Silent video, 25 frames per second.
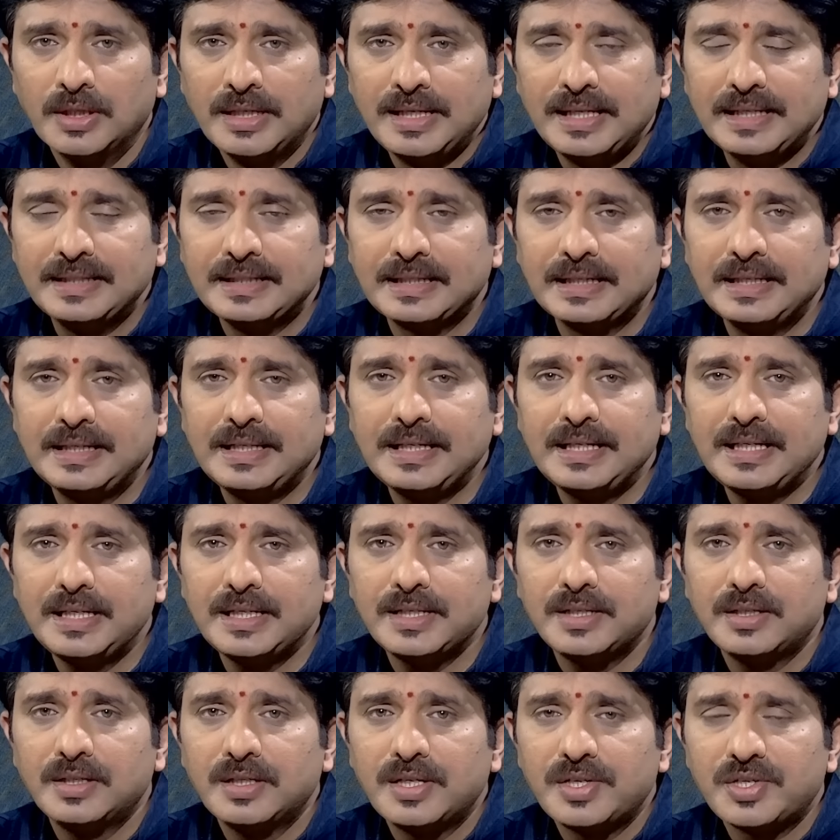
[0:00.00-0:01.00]
ఎందుకంటే
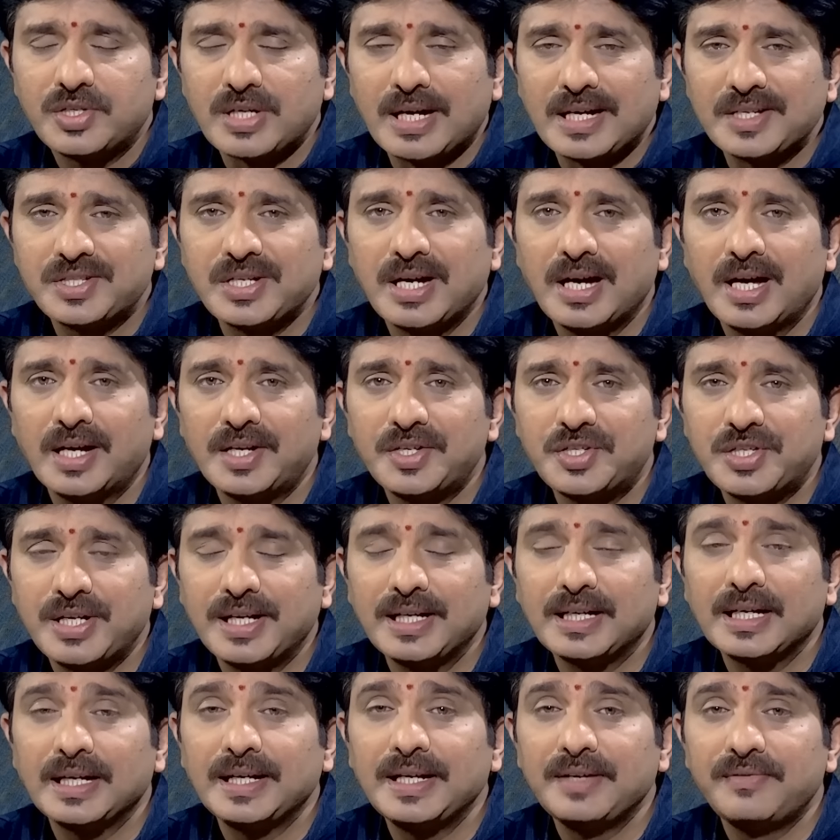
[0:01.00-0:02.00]
షాజహాన్
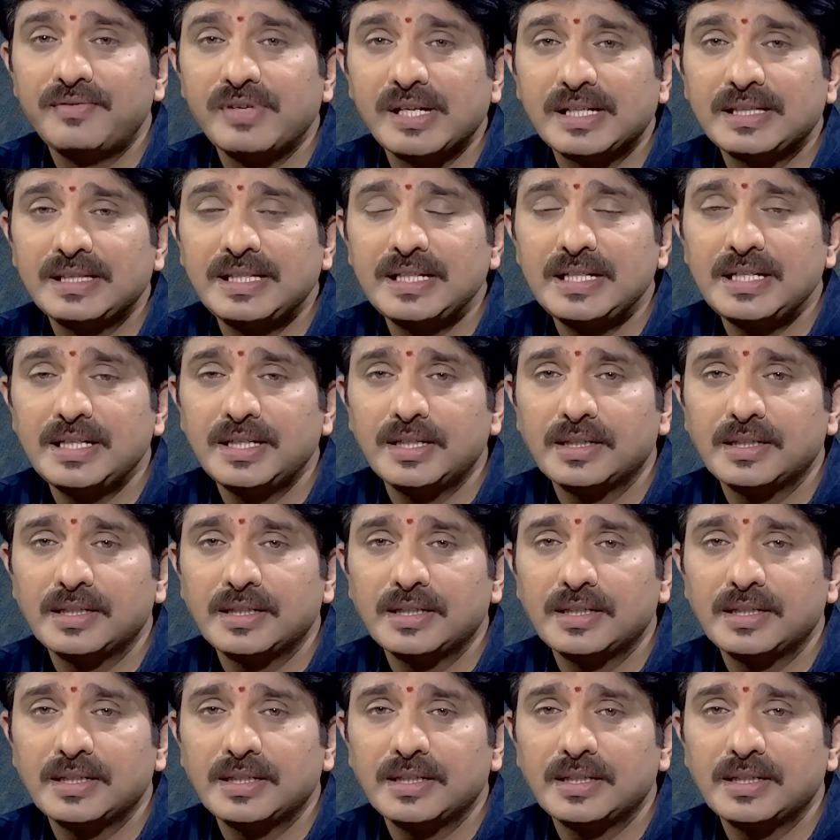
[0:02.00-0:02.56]
షేక్ అనే వ్యక్తి